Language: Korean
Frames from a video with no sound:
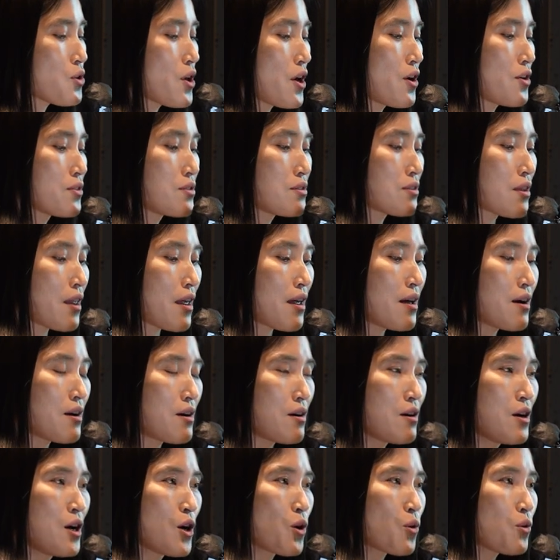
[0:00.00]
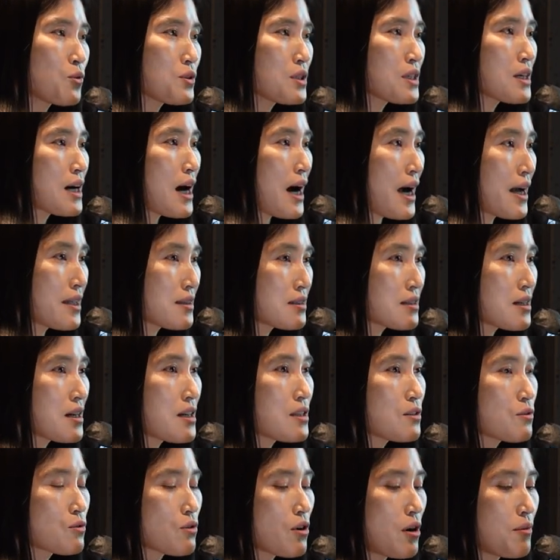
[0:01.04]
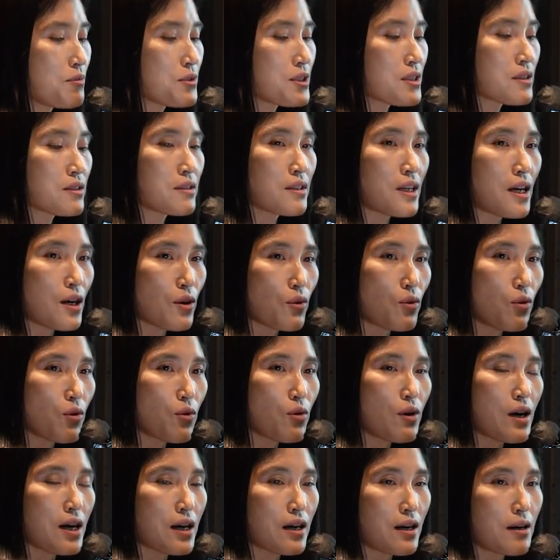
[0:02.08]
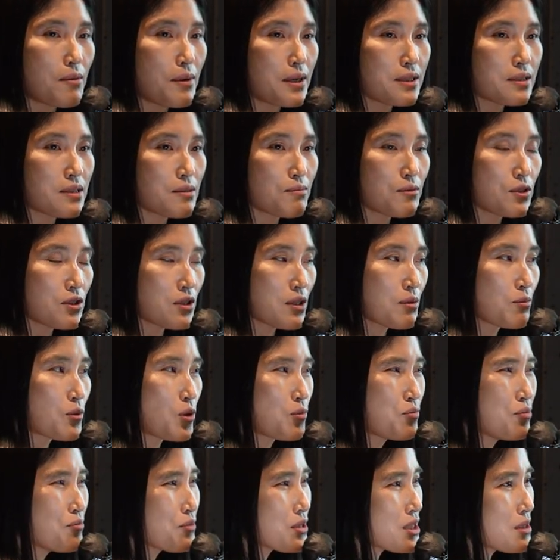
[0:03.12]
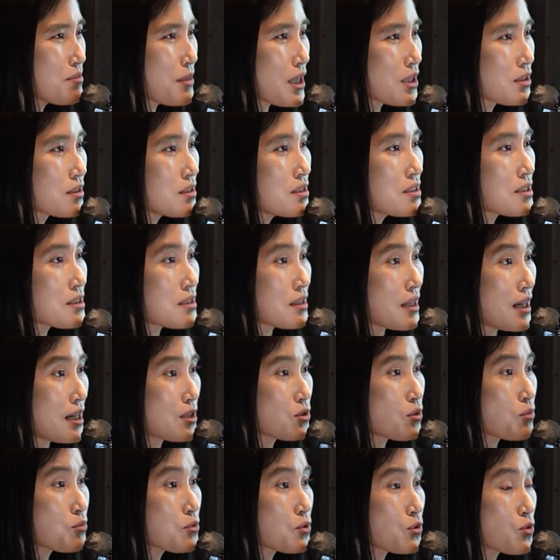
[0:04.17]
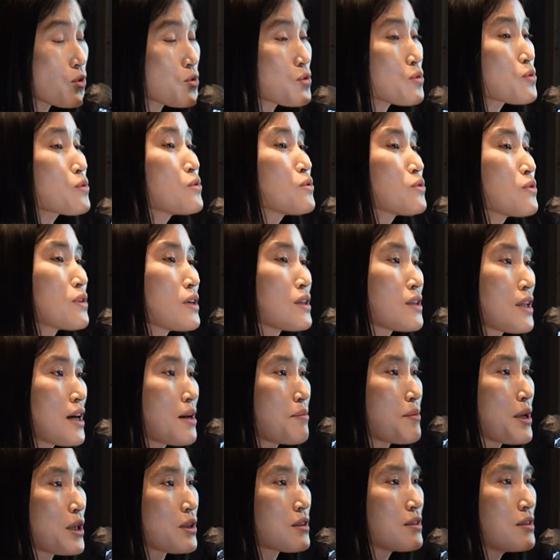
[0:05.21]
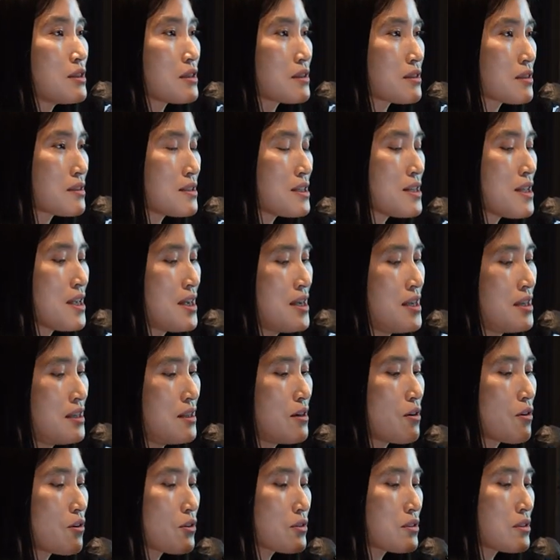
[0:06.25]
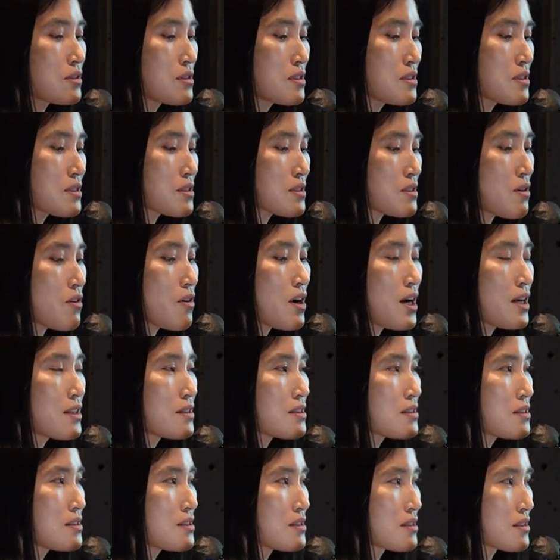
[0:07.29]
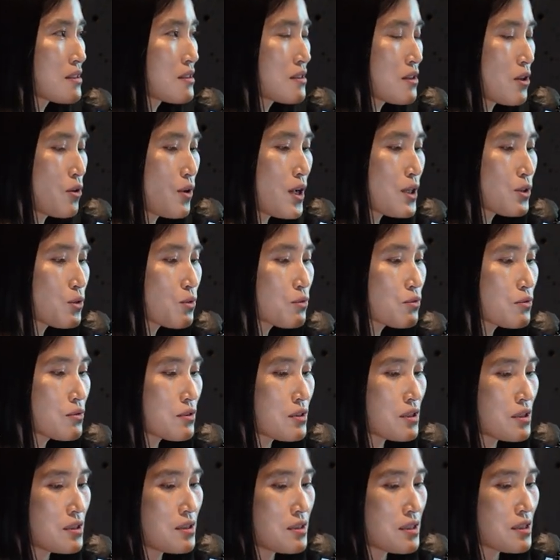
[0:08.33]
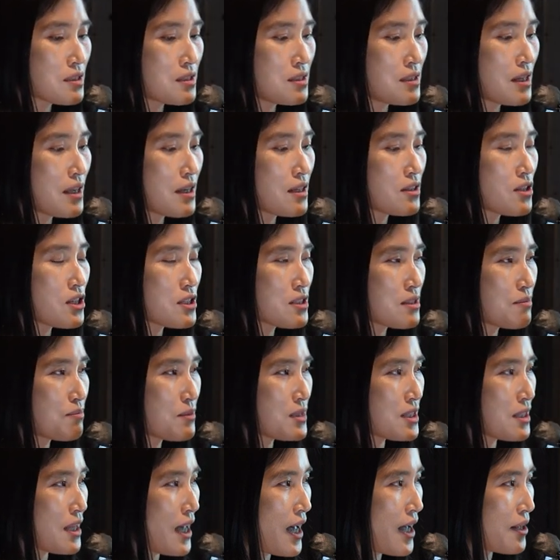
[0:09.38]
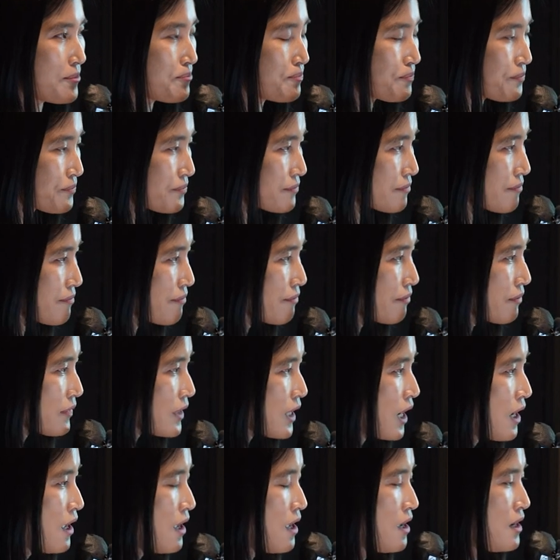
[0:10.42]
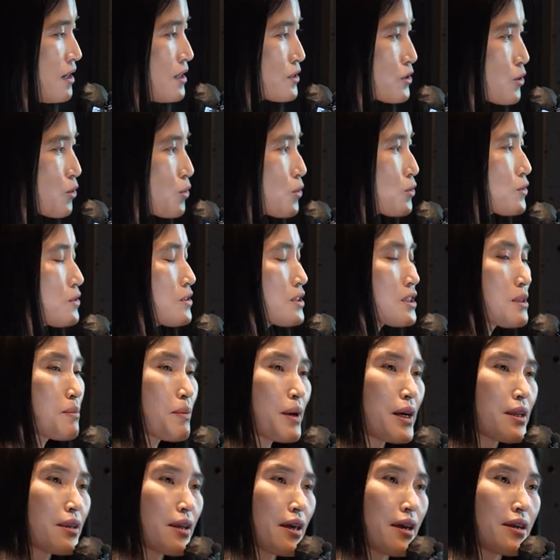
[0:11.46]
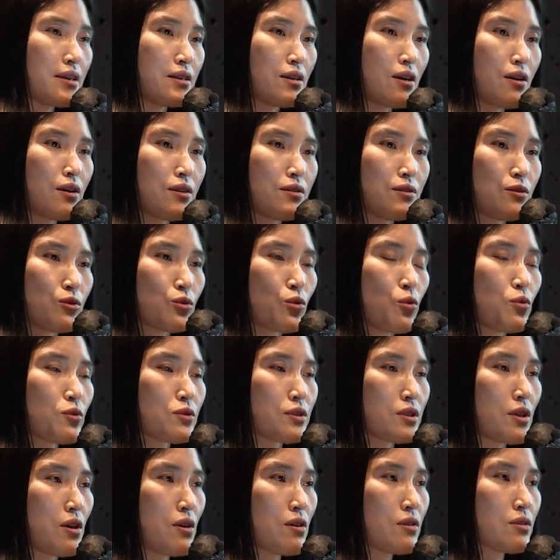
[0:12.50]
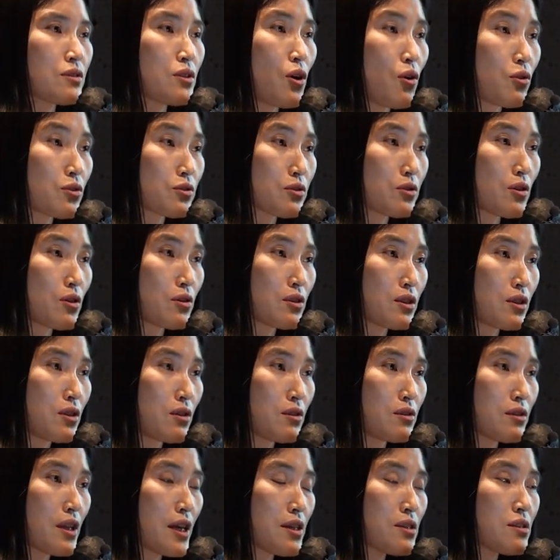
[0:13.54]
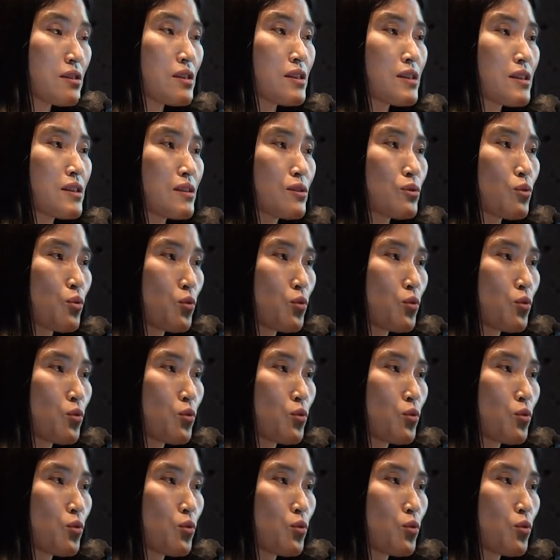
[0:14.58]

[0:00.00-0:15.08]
되었는데요. 코딩 가이드라인도 검증을 하고 아까 말씀드린 뭐 품질 매트릭이나 소스 코드에 대한 매트릭들 이런 것들을 측정하는 그런 활동들이 이제 진행이 됐습니다. 그래서 코드 기반의 이런 동적, 정적 이런 테스팅